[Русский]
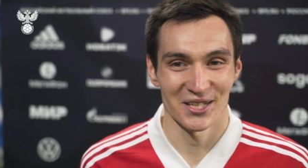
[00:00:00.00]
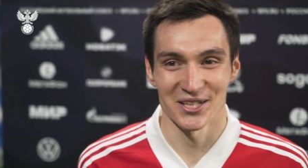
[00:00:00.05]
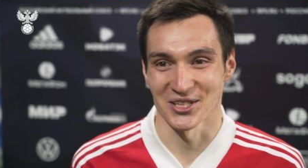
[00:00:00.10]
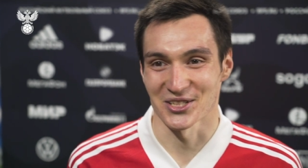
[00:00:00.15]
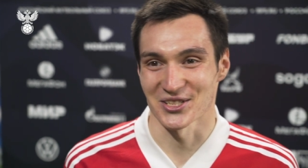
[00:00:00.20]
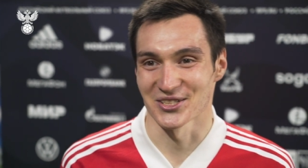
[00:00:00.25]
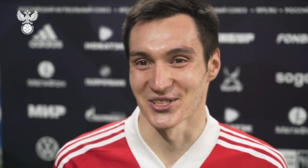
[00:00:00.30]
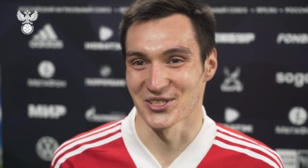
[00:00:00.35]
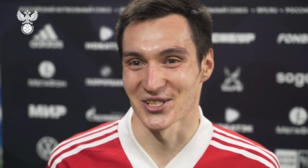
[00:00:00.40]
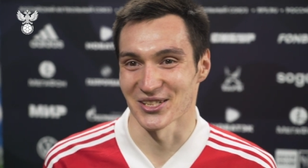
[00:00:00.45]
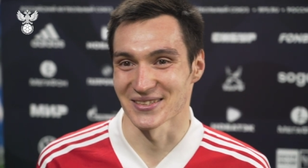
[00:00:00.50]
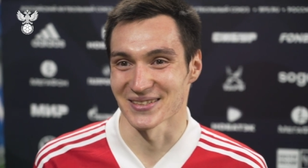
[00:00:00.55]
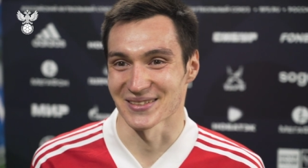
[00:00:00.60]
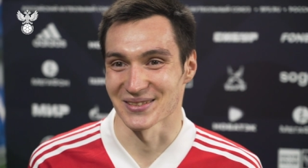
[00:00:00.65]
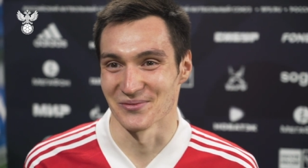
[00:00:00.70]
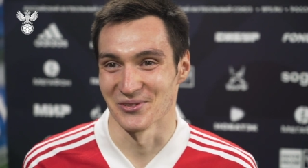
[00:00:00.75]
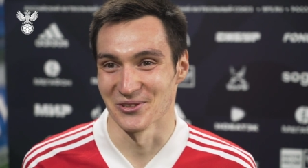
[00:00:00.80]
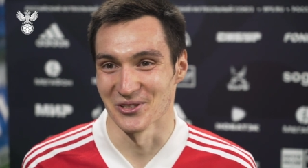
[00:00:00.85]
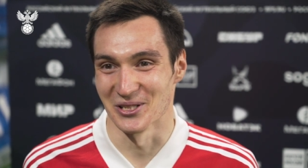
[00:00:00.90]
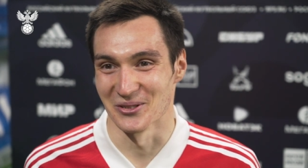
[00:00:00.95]
конечно, не часто
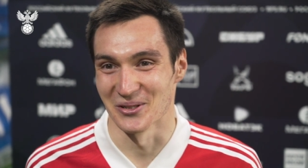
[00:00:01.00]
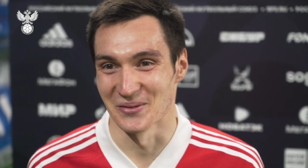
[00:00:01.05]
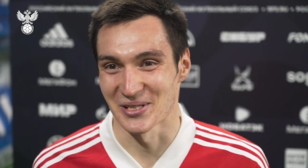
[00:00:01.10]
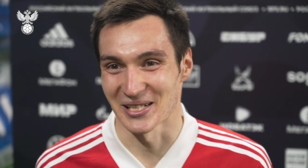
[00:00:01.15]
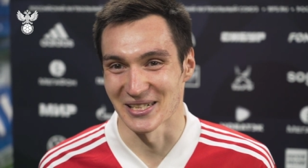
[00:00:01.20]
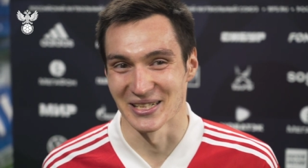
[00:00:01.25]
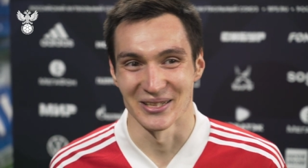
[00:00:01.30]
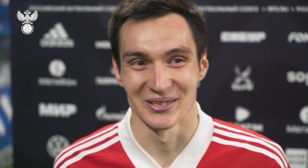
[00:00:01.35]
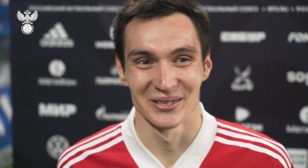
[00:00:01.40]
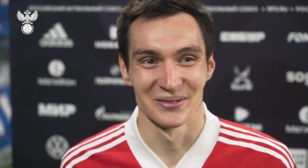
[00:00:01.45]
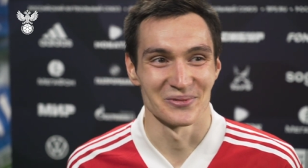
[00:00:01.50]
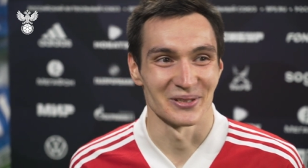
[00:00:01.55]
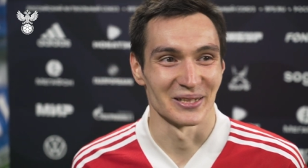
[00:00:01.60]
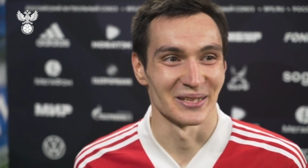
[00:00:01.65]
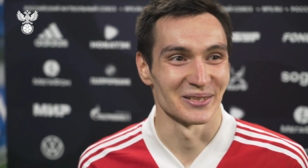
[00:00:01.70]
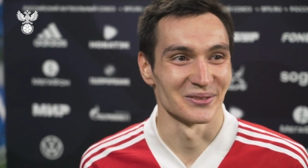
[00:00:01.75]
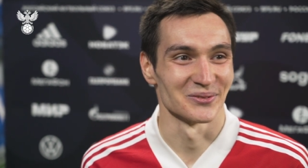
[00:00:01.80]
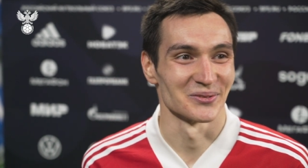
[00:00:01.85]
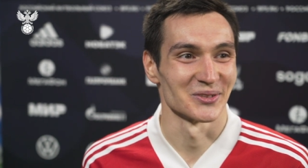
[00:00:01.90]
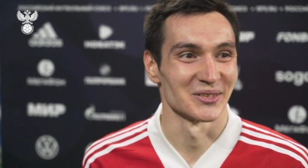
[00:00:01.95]
забиваю вообще голы,
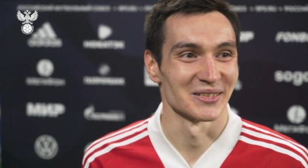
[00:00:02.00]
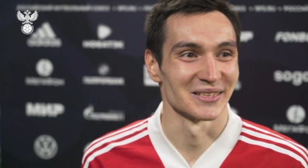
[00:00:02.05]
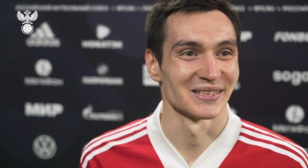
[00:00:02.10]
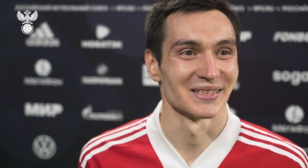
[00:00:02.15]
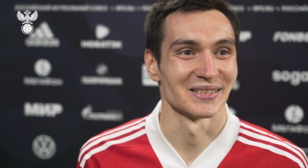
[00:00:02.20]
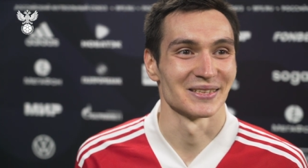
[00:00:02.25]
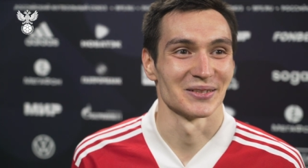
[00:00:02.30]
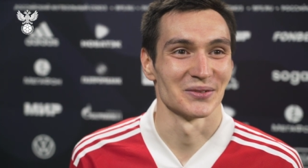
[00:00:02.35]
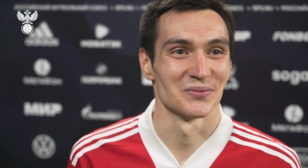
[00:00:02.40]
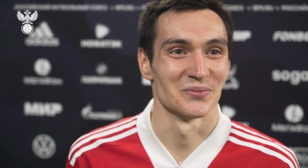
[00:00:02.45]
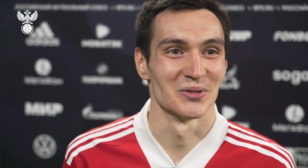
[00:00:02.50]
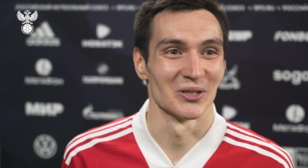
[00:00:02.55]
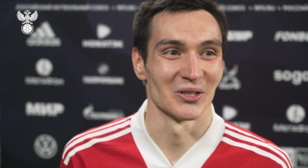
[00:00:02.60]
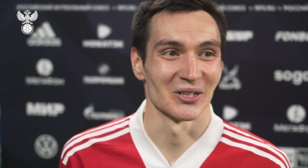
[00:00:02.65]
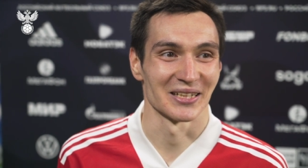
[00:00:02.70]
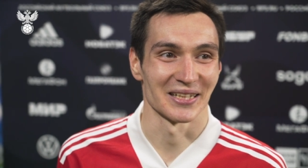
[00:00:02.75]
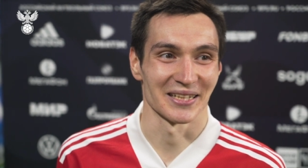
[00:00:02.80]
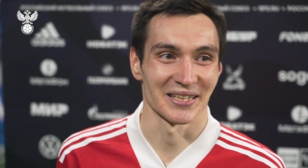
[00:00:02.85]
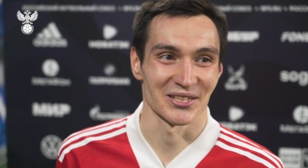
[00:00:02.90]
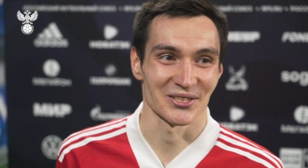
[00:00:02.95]
поэтому э,
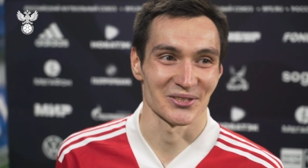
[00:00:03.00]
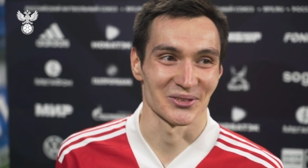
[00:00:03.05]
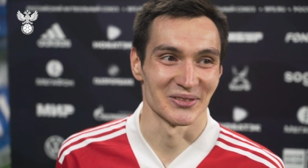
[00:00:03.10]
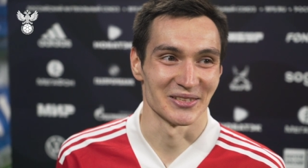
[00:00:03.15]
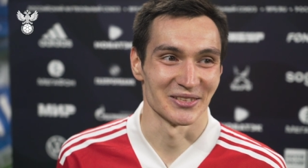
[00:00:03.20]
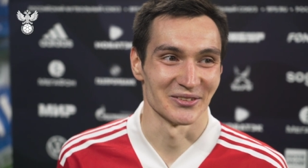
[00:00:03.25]
было, конечно,